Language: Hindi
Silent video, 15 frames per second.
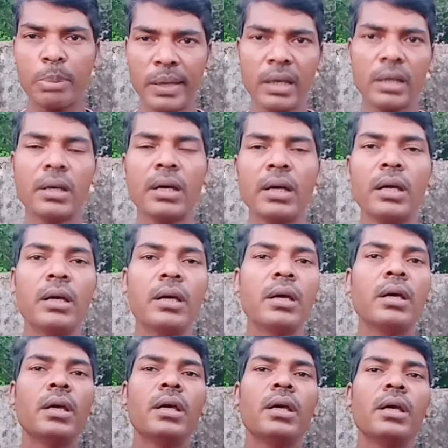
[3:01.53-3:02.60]
फेक है
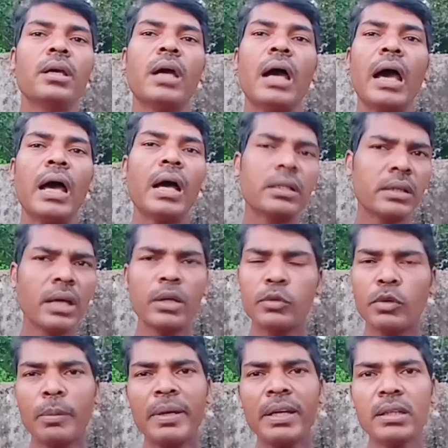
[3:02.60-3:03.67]
या चाहे
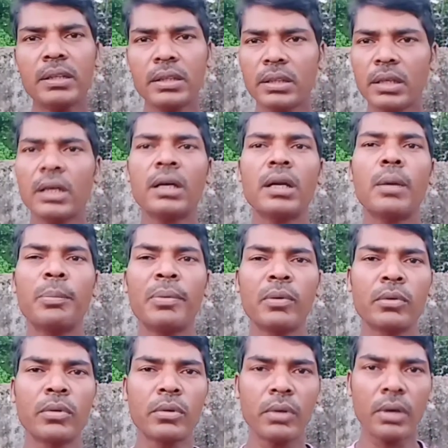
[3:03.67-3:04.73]
जो भी चीज़ अगर आप
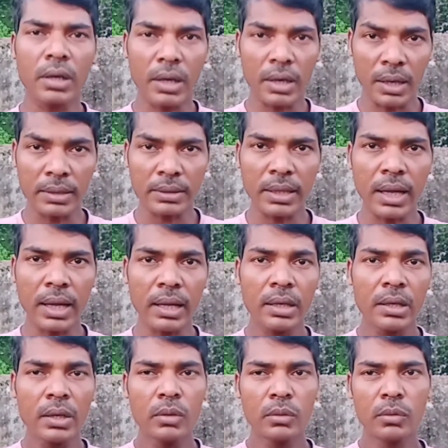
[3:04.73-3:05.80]
लोगों को अगर लगता है
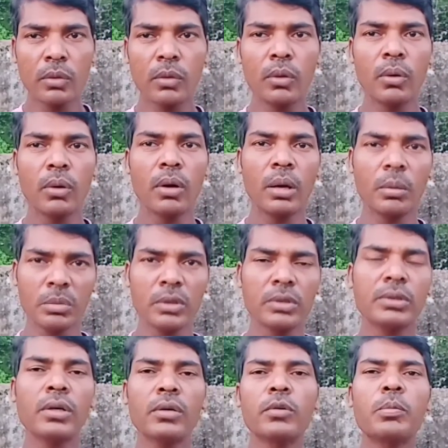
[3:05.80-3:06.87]
तो हमको
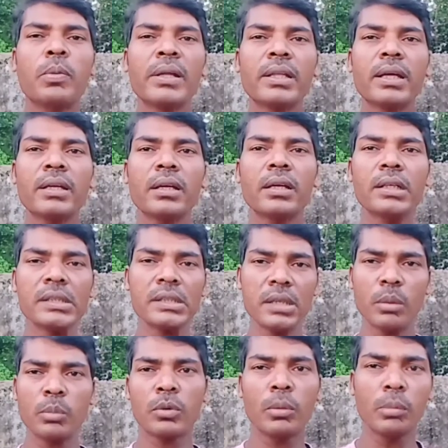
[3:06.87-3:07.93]
ज़रूर बताइएगा इससे
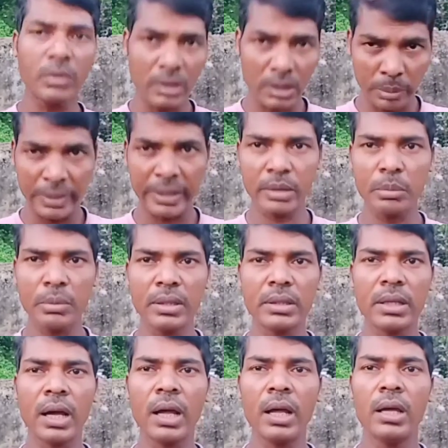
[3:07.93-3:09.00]
हमको मोटिवेट
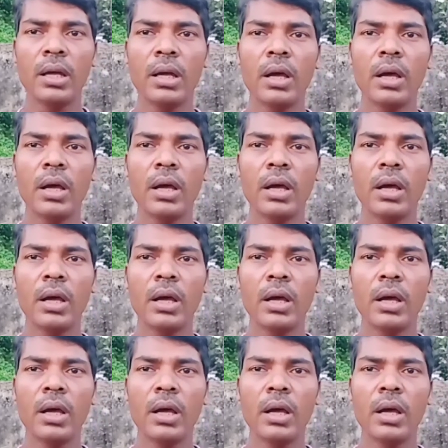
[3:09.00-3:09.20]
मिलता है